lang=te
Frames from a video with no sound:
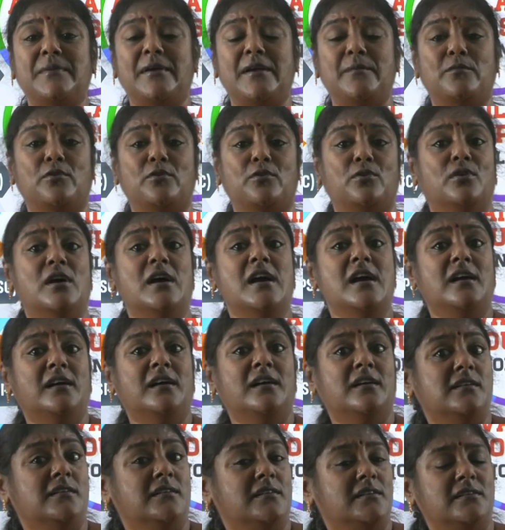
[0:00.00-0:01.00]
మేము
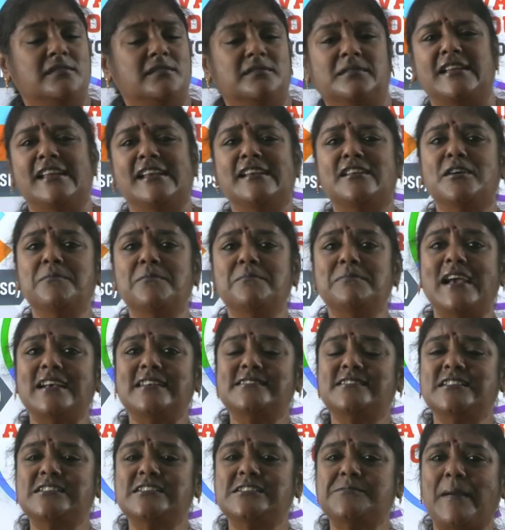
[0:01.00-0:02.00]
ఇన్కమ్
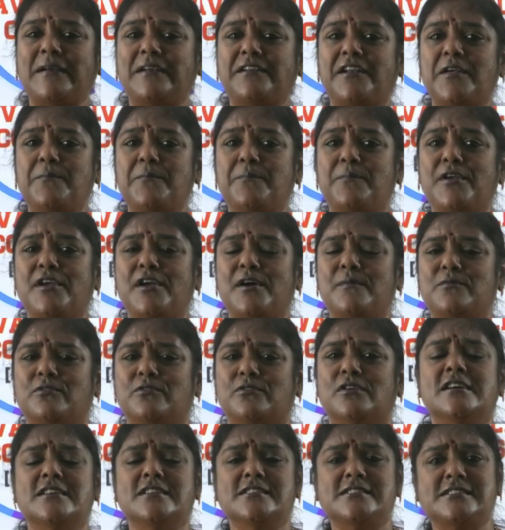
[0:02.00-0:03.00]
ట్యాక్స్ ఇన్స్పెక్టర్ అయిపోయాము
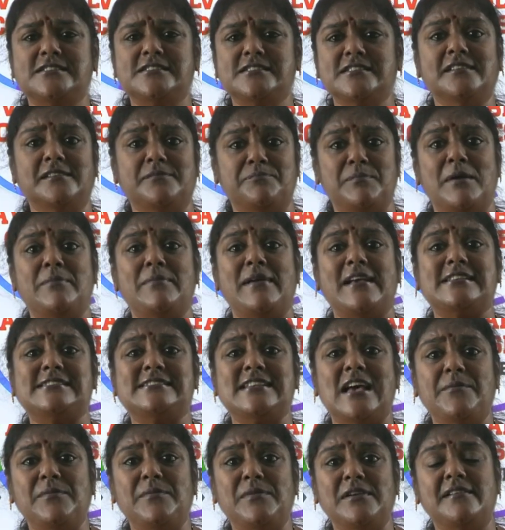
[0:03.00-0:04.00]
సార్ మేము
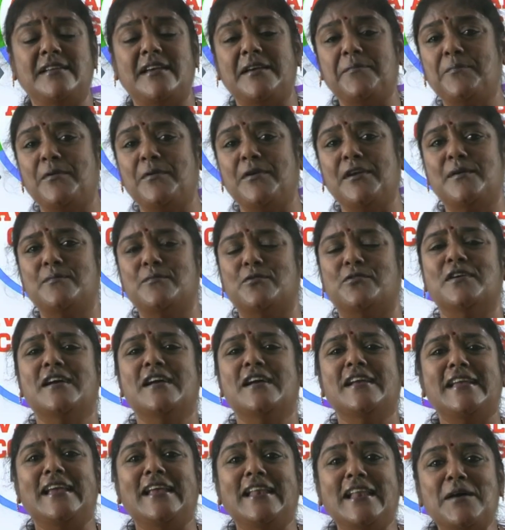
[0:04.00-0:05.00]
ఎగ్జామినర్ అయిపోయాము
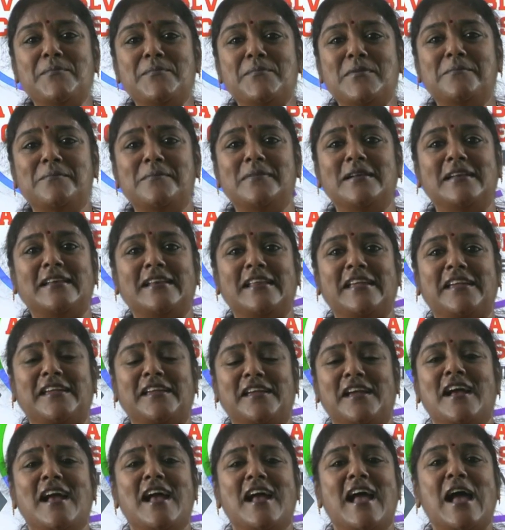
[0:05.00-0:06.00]
ఇలా మమ్మల్ని
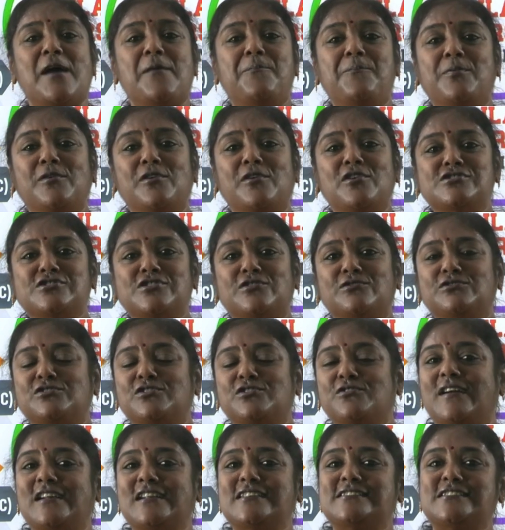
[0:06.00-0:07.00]
అప్రోచ్ అవుతూ
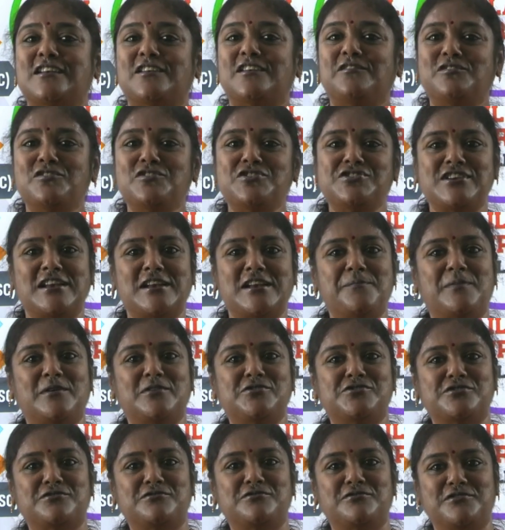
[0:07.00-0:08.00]
వాళ్ళ సంతోషాన్ని
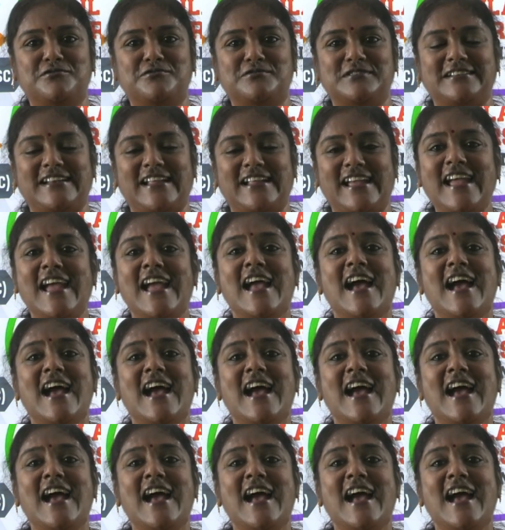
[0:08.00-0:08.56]
పంచుకుంటూ ఉంటే